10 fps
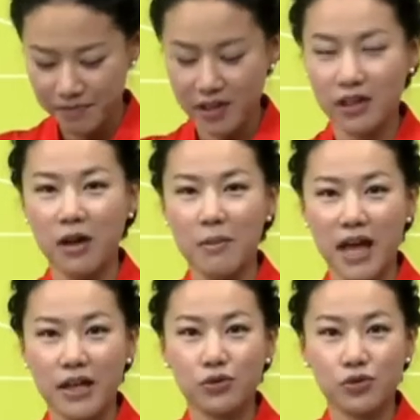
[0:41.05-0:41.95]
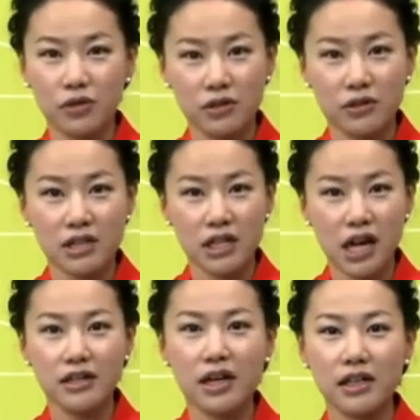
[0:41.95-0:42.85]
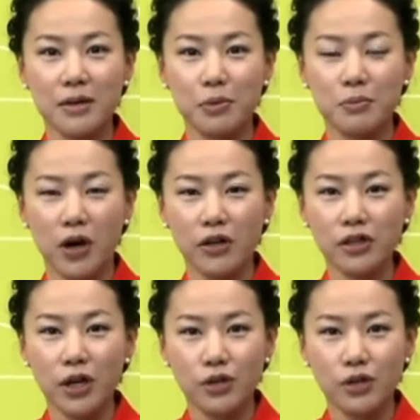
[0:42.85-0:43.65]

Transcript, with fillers: 그 다음에 글자를 하나하나 보면